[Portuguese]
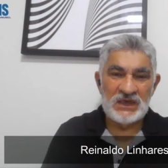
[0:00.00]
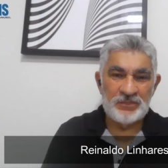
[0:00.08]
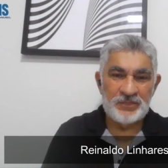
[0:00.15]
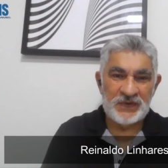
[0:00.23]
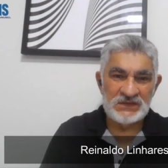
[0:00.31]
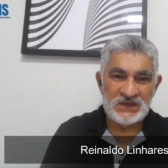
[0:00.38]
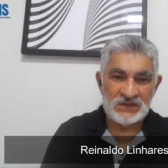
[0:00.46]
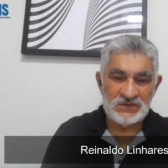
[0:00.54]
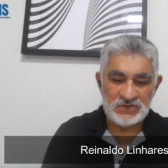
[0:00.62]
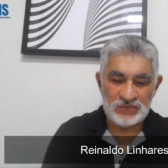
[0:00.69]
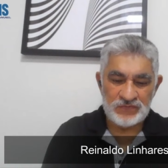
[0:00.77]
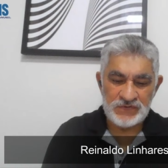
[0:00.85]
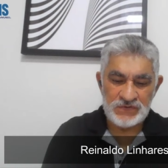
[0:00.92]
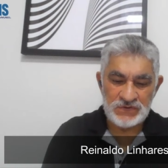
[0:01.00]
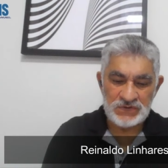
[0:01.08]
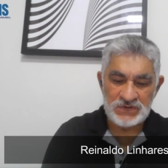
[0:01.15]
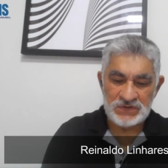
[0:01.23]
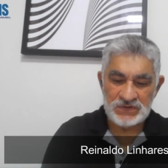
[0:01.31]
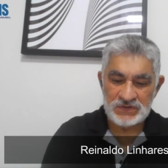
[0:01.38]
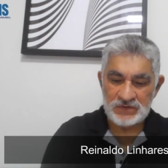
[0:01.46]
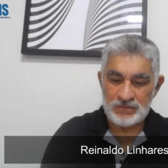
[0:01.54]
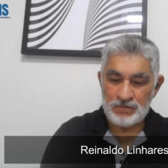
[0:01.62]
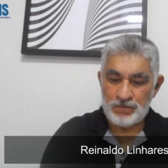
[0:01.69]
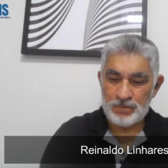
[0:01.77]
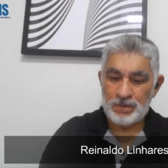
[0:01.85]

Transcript: Olá, prezados ouvintes.